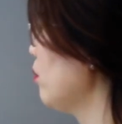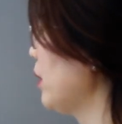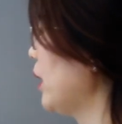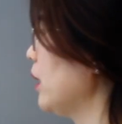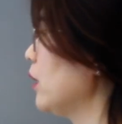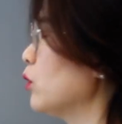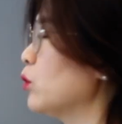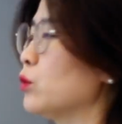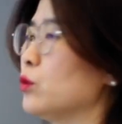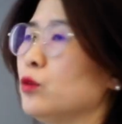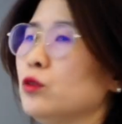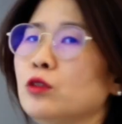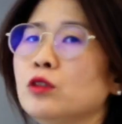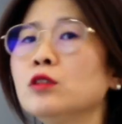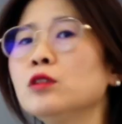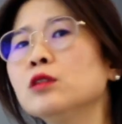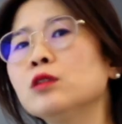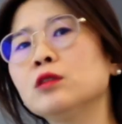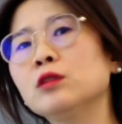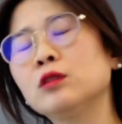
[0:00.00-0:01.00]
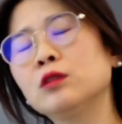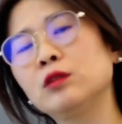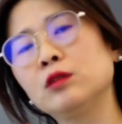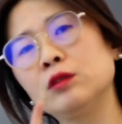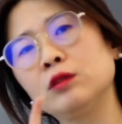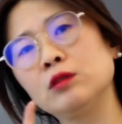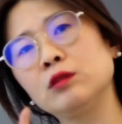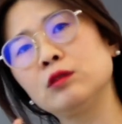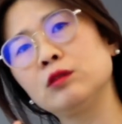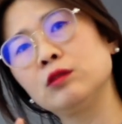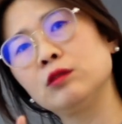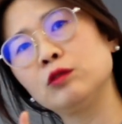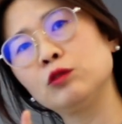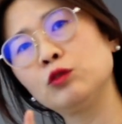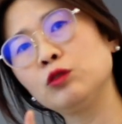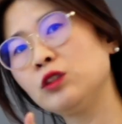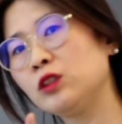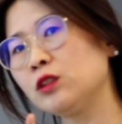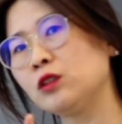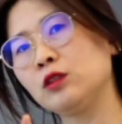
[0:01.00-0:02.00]
말고는
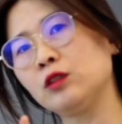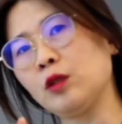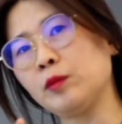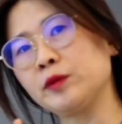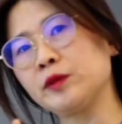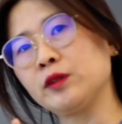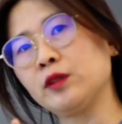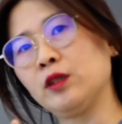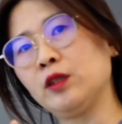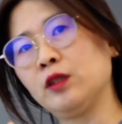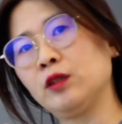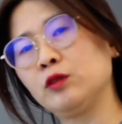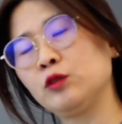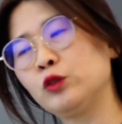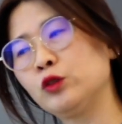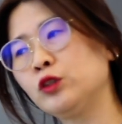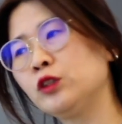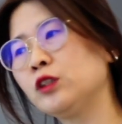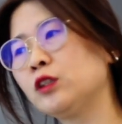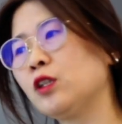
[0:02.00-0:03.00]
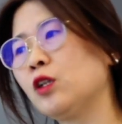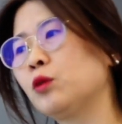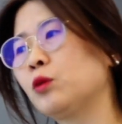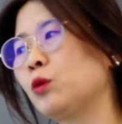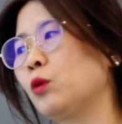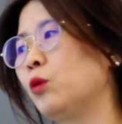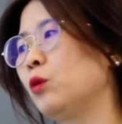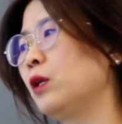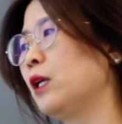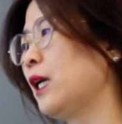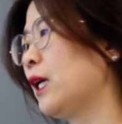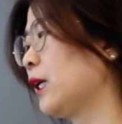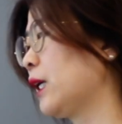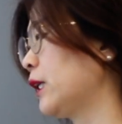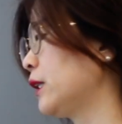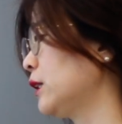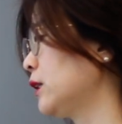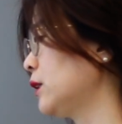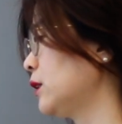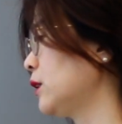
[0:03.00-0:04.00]
수직은 없어요. 수직형으로
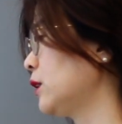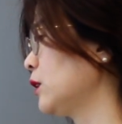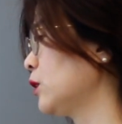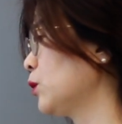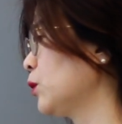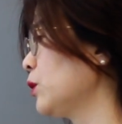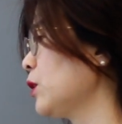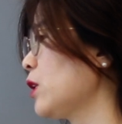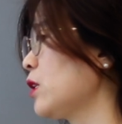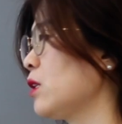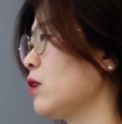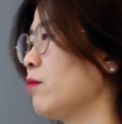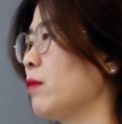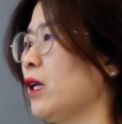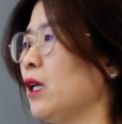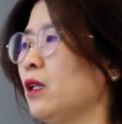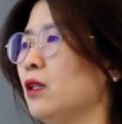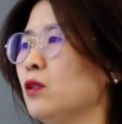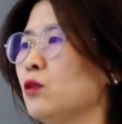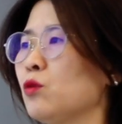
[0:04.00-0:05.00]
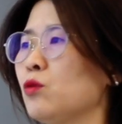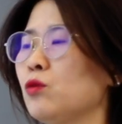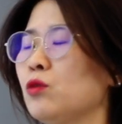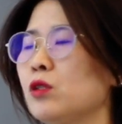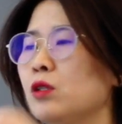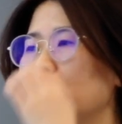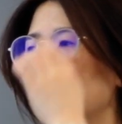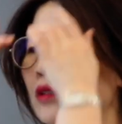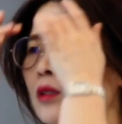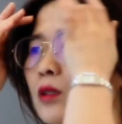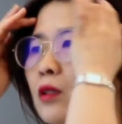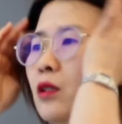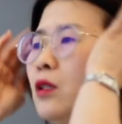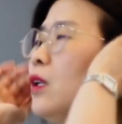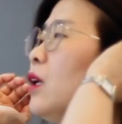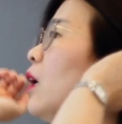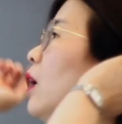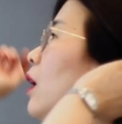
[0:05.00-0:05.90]
올라가는 듯이 꽂지만 수직은